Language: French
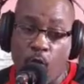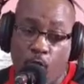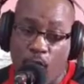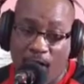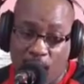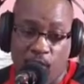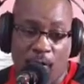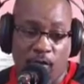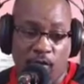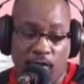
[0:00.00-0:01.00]
courant que sont
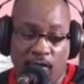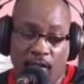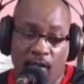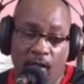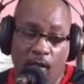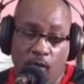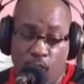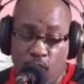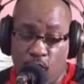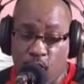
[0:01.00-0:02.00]
pas chanter, ou
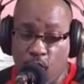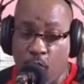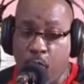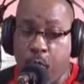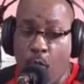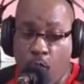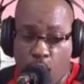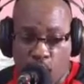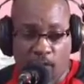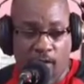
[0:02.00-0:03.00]
plus ou moins que sont pas
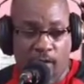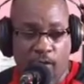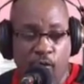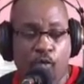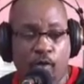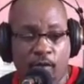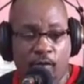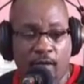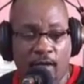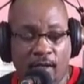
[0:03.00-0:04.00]
qu'on chanter, au courant
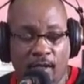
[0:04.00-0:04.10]
de ça.